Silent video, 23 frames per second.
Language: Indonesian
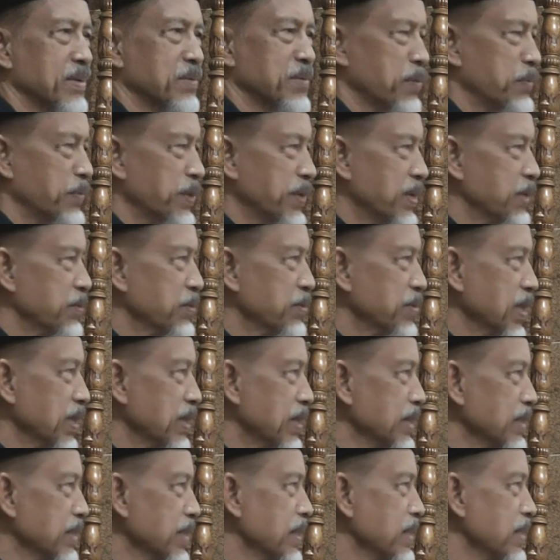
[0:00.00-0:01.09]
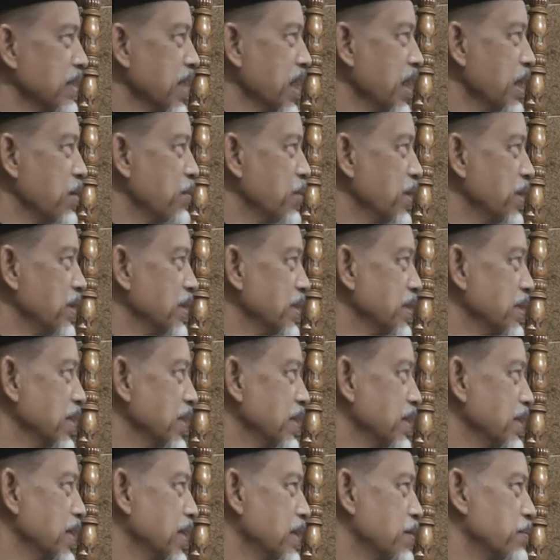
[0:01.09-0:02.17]
Bapak dan sekalian kan rawan kita
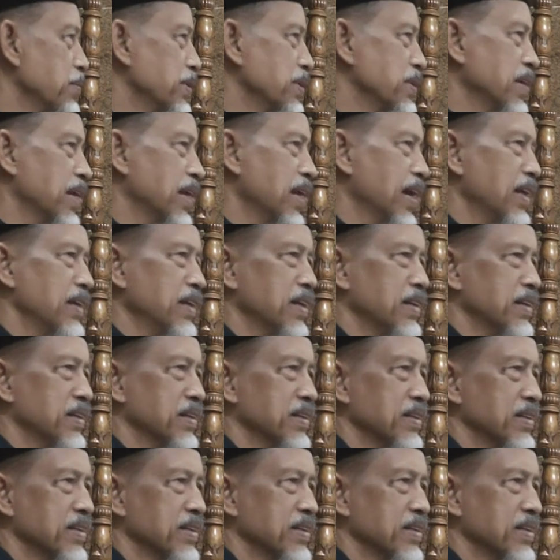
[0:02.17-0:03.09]
ini dalam perjalanan.